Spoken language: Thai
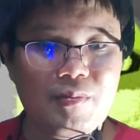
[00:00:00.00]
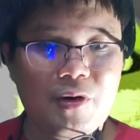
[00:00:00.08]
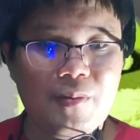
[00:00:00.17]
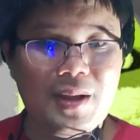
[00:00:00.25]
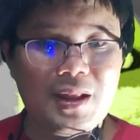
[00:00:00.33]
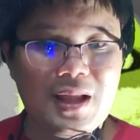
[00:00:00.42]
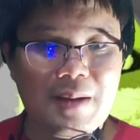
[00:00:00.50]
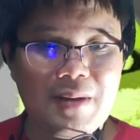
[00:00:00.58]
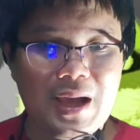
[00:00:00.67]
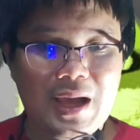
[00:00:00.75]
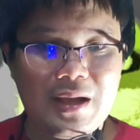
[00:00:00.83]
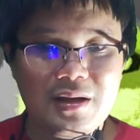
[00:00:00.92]
โมเมนตัม
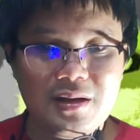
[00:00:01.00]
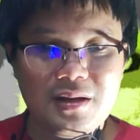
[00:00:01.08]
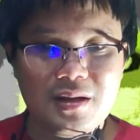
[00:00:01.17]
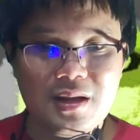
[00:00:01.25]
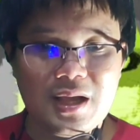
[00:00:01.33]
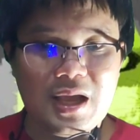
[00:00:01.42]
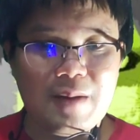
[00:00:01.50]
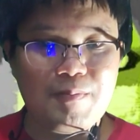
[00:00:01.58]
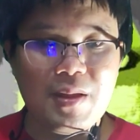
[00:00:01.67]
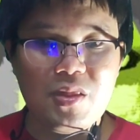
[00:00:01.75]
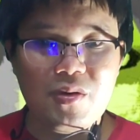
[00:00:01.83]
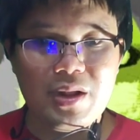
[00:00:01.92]
ขาขึ้นนะครับ
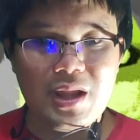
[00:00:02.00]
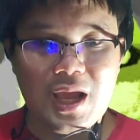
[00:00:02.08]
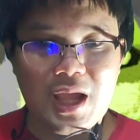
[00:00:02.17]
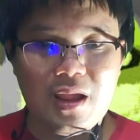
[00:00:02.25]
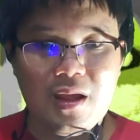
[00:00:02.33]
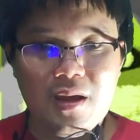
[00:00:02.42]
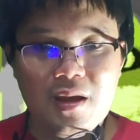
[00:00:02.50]
เป็นส่วนใหญ่